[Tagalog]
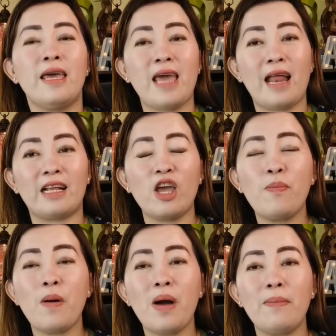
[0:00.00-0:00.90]
Yan, ngayon
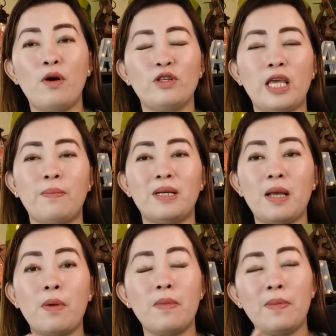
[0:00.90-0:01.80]
po mga bossing,
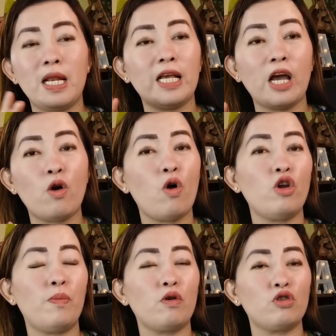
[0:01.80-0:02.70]
basta mamimili kayo kung
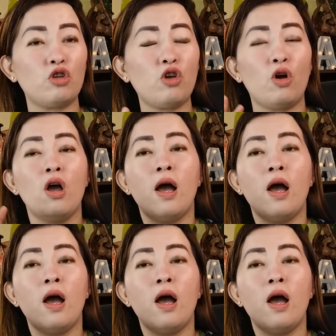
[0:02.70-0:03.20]
ano pong gusto nyo.